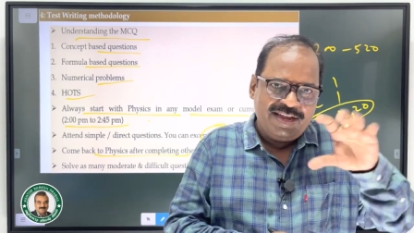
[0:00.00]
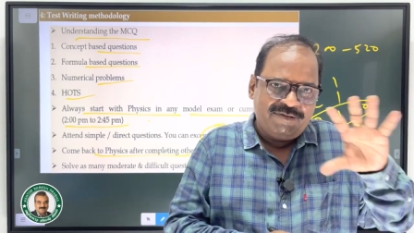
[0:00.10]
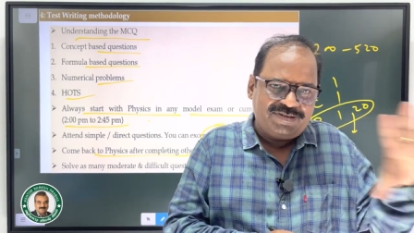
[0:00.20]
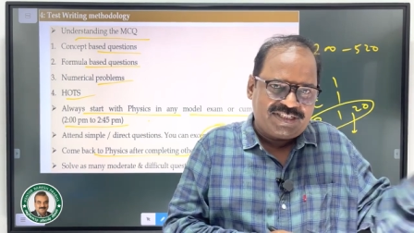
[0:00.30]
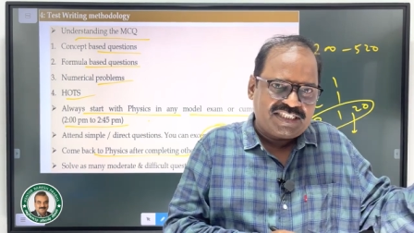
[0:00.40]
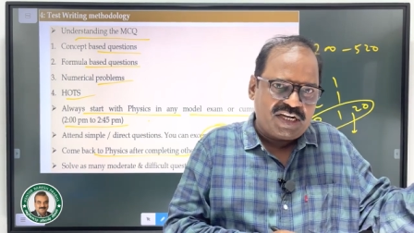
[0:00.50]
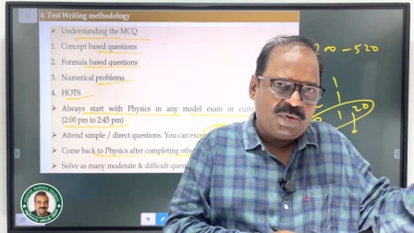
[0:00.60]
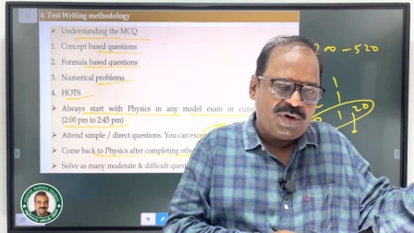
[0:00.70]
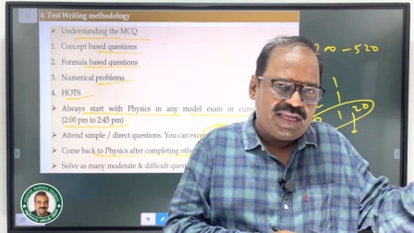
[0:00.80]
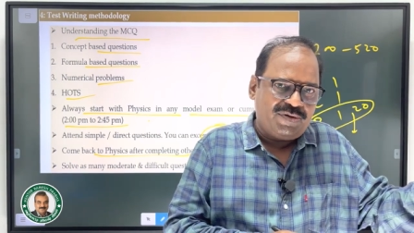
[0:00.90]
ஃபிசிக்ஸில்
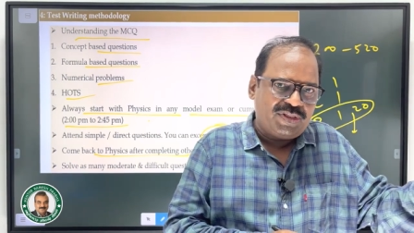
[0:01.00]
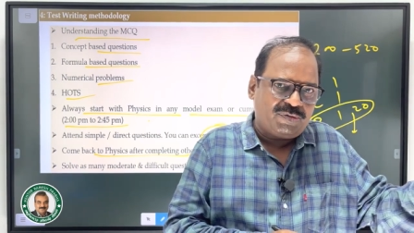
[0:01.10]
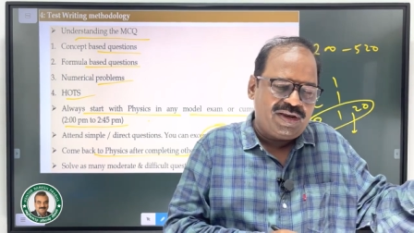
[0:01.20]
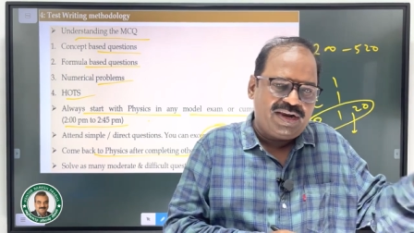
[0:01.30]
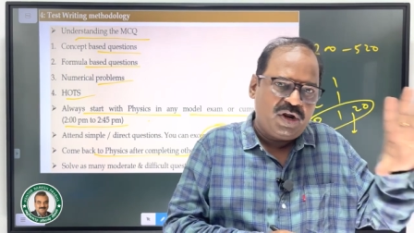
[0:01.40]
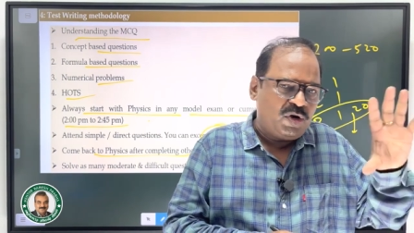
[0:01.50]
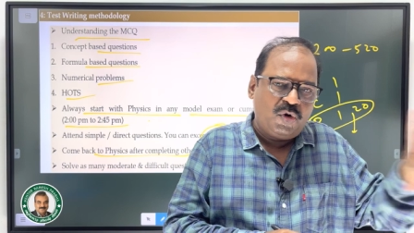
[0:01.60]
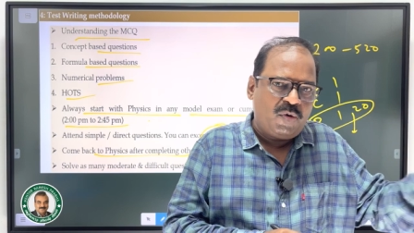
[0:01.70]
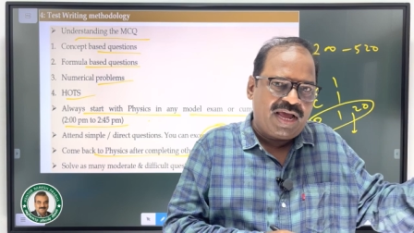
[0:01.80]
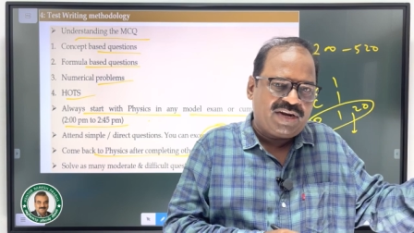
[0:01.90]
ஒரு இருபது
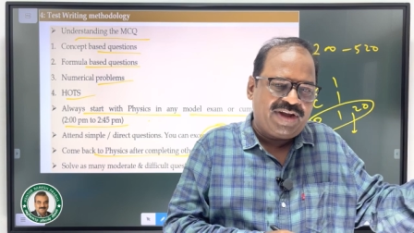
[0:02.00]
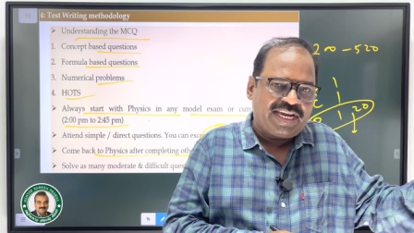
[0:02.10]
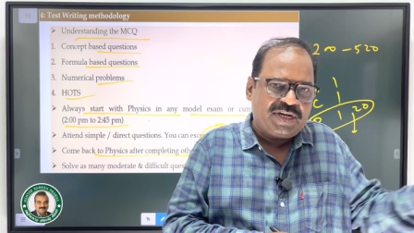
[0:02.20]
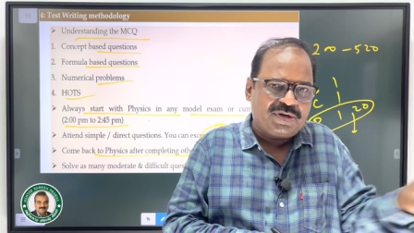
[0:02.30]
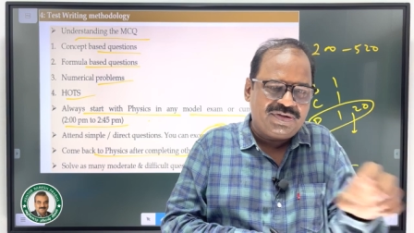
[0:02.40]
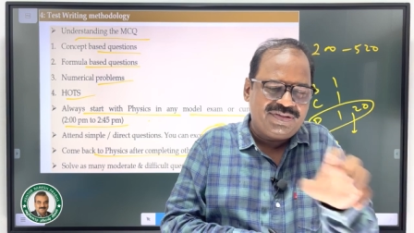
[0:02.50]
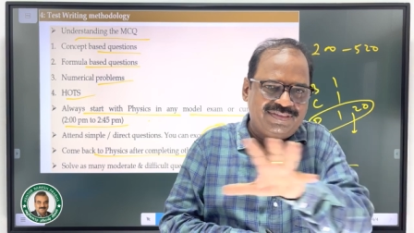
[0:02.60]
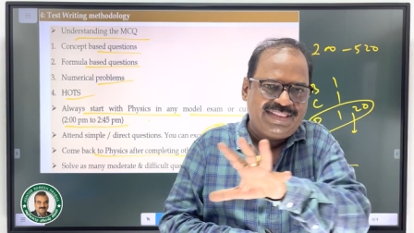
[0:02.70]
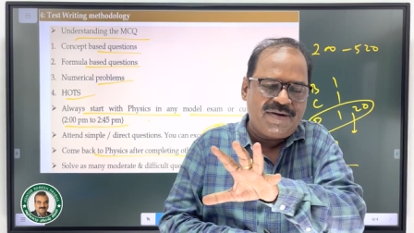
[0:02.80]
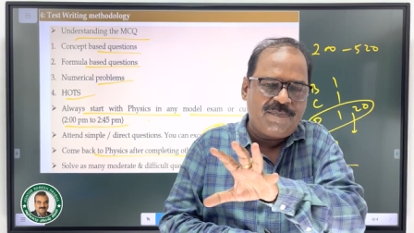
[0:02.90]
நூறு மார்க் வாங்கிட்டோம்
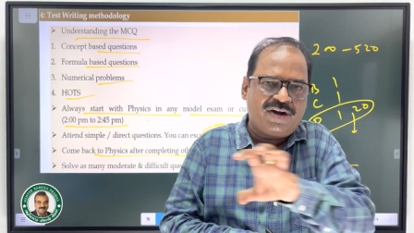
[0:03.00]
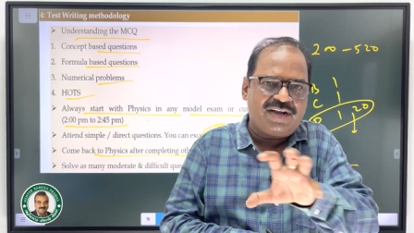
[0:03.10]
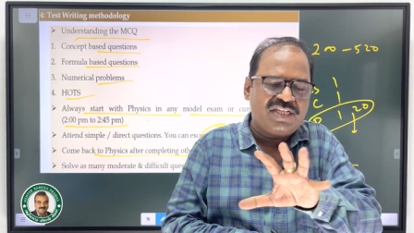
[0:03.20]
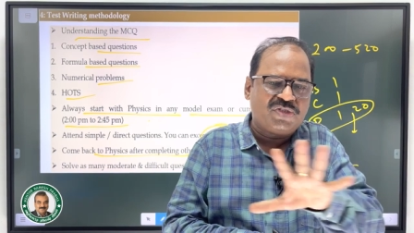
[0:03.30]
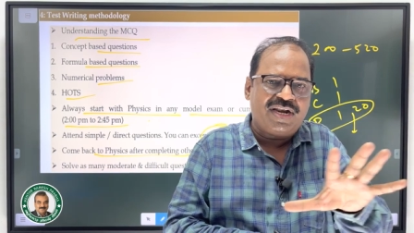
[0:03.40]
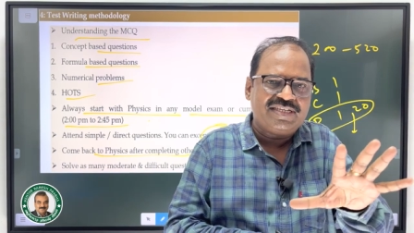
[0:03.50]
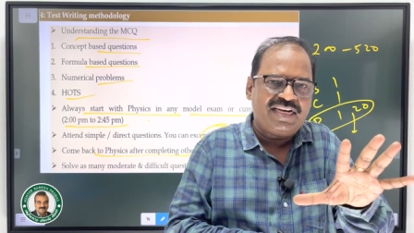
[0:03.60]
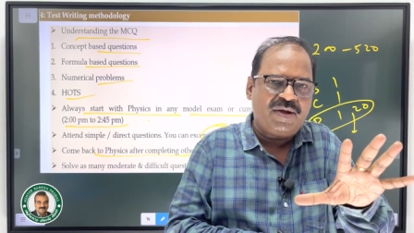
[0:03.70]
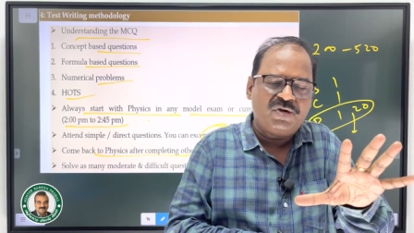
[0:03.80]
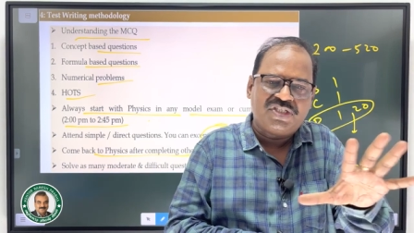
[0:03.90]
தென் பாட்னி ஜுவாலஜி
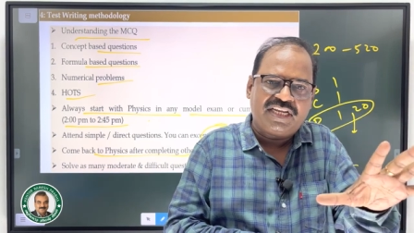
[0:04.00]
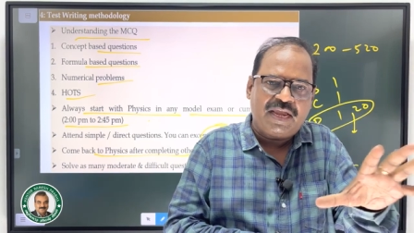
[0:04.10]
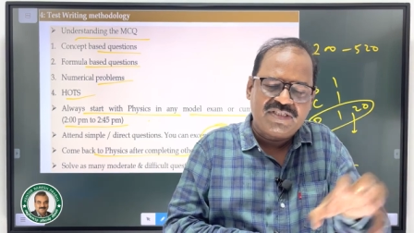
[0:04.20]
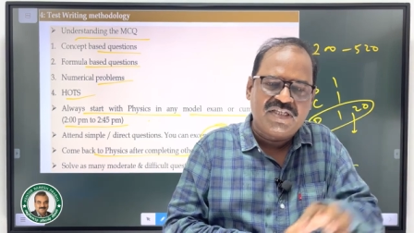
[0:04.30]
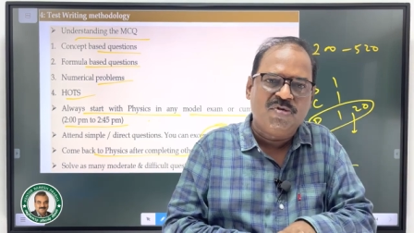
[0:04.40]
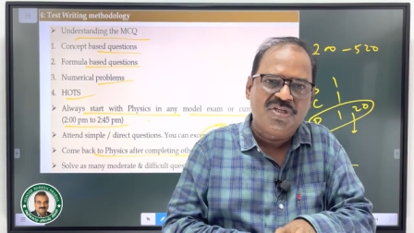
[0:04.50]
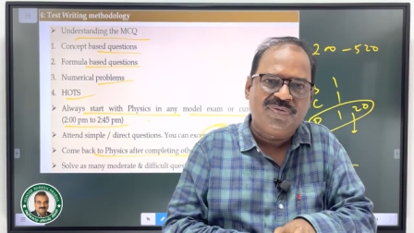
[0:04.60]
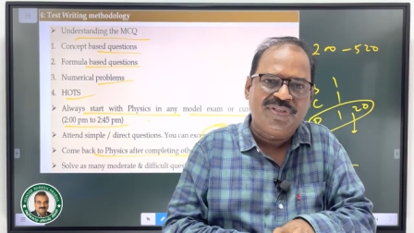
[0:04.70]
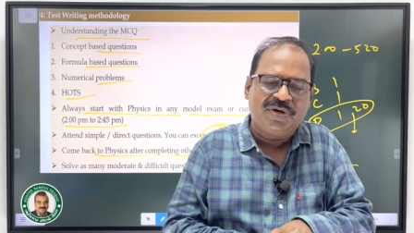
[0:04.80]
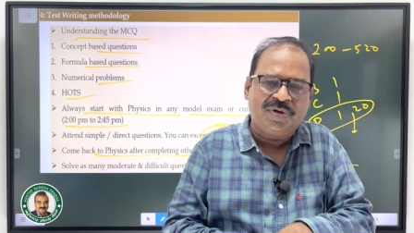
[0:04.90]
எல்லாம் முடிச்சுட்டு கெமிஸ்ட்ரி
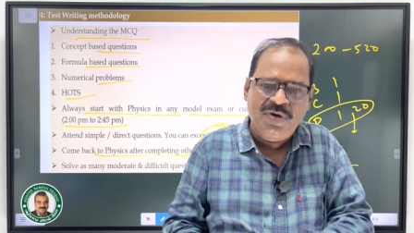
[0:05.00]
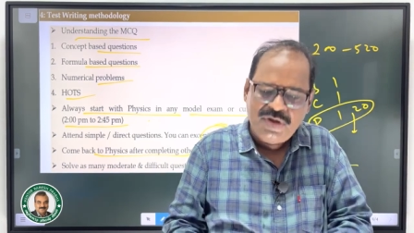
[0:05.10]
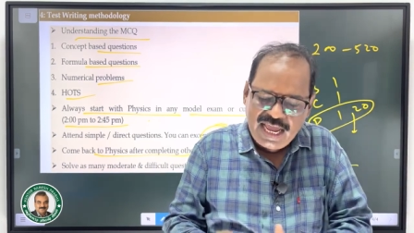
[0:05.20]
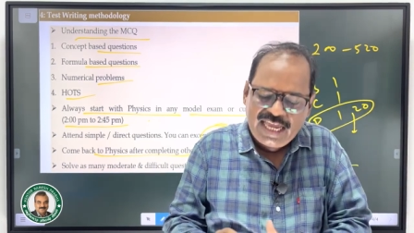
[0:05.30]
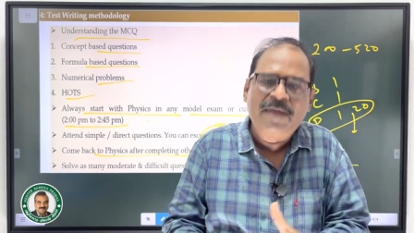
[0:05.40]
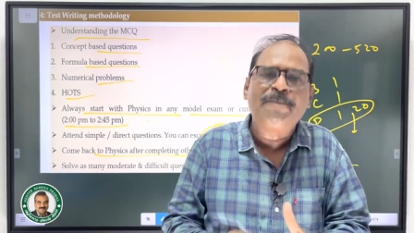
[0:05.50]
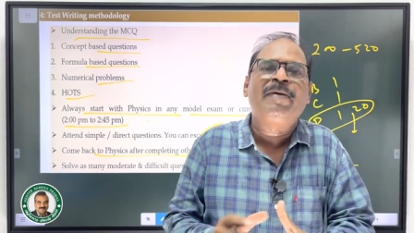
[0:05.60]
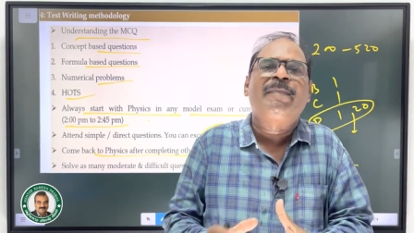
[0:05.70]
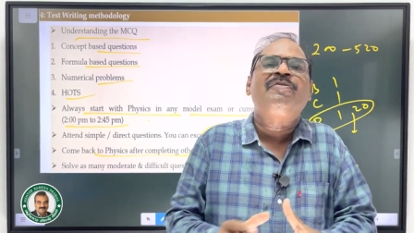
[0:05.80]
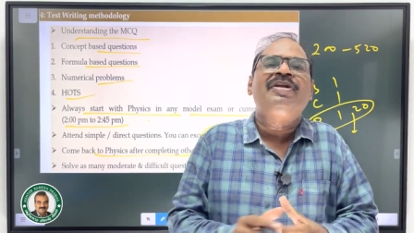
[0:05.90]
முடிச்சுட்டு வந்திருக்கோம் இப்போ
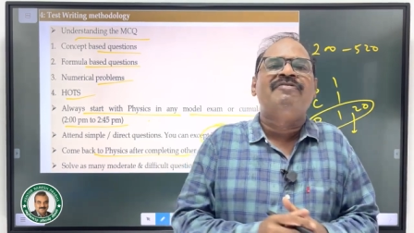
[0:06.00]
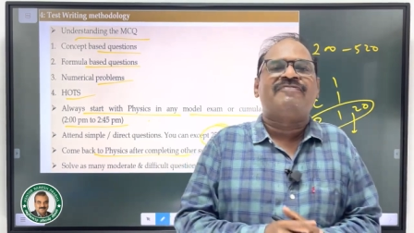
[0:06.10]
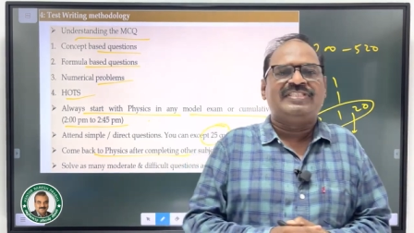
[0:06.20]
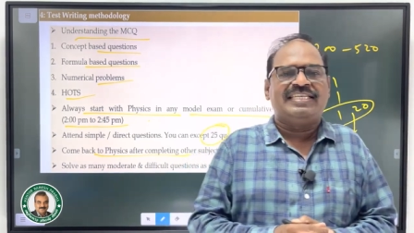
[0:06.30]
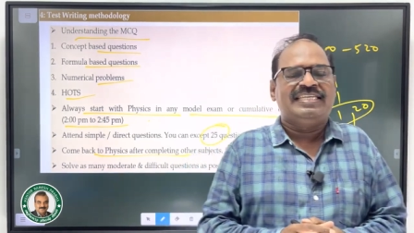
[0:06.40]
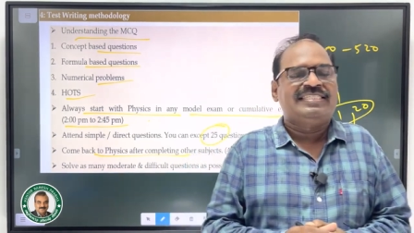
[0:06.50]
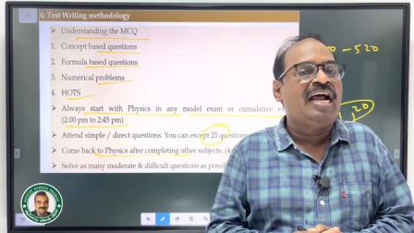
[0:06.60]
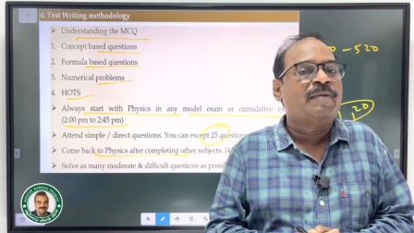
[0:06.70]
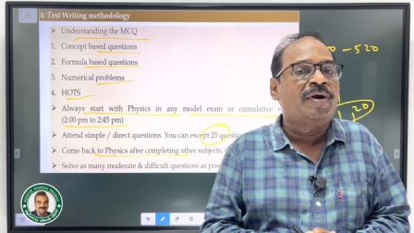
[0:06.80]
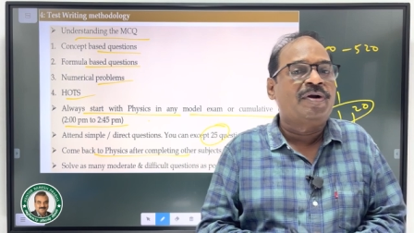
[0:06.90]
மறுபடியும் ஃபிசிக்ஸை
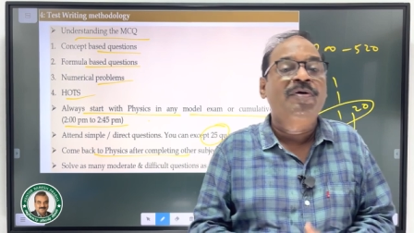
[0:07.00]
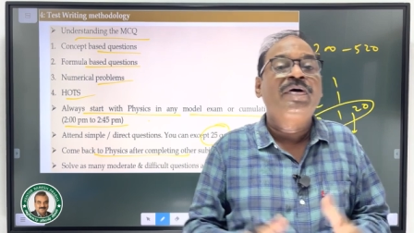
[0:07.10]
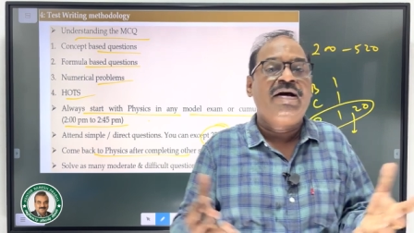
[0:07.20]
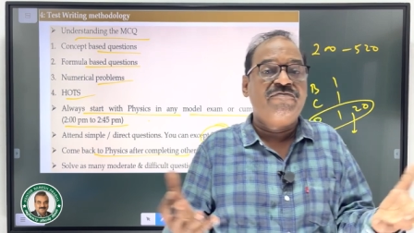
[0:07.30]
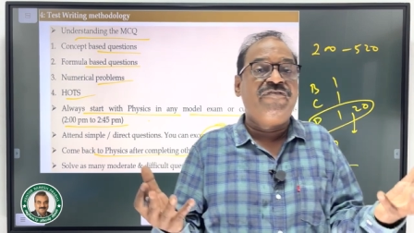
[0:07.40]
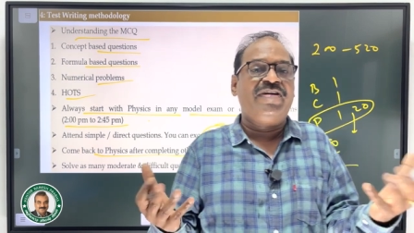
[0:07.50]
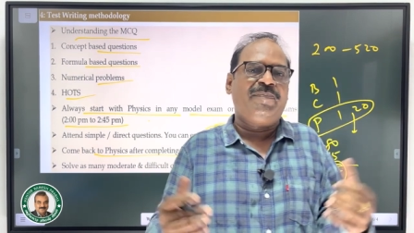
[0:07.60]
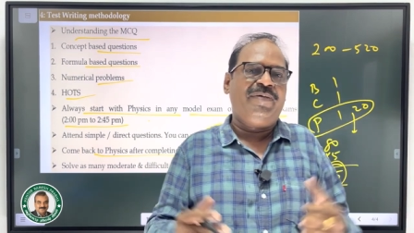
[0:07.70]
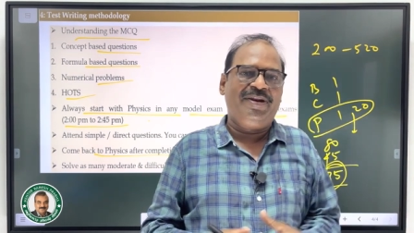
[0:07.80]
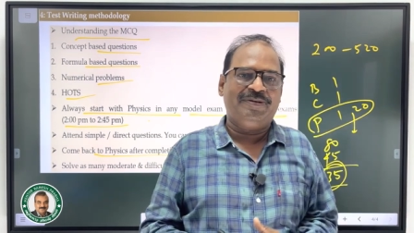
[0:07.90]
ஸ்டார்ட் பண்ணுறோம்
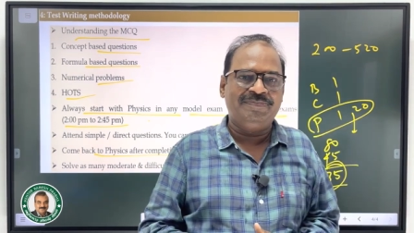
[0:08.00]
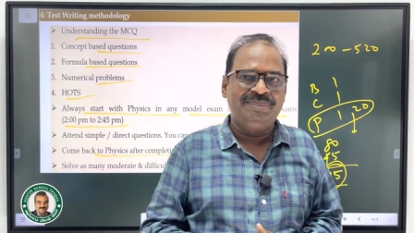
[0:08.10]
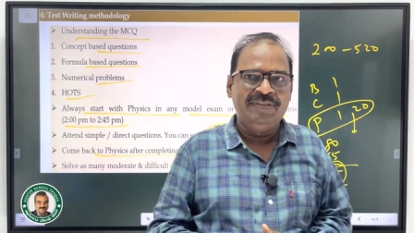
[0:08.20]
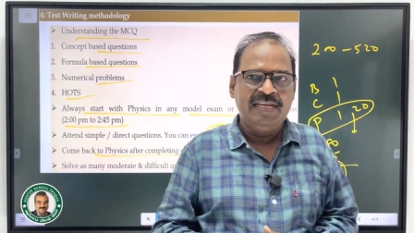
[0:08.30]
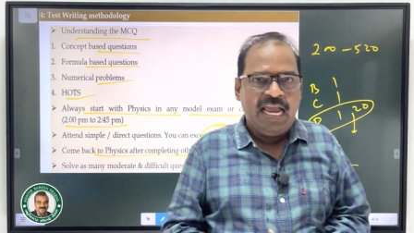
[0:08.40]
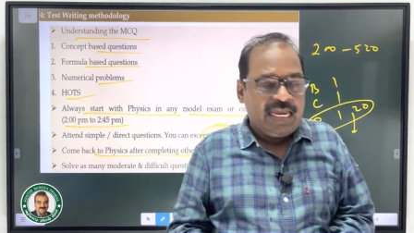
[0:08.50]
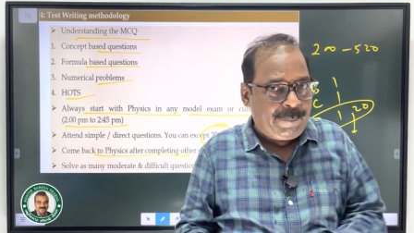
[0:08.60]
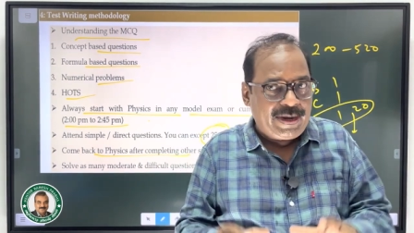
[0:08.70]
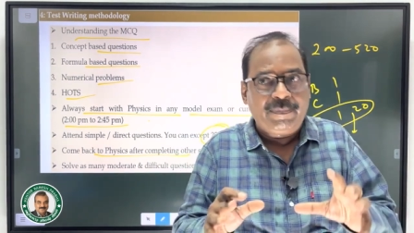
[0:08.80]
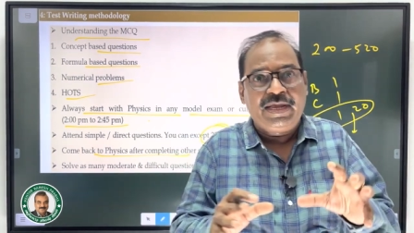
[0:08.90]
கம்ஃபர்டபுளாக இருக்கும்
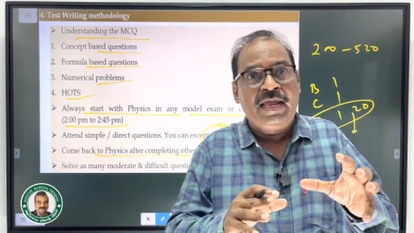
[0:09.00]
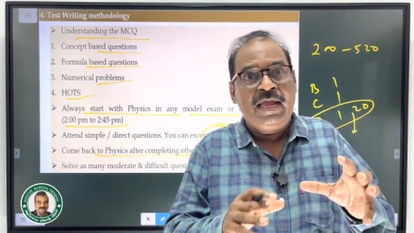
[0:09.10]
இப்போ நம்ம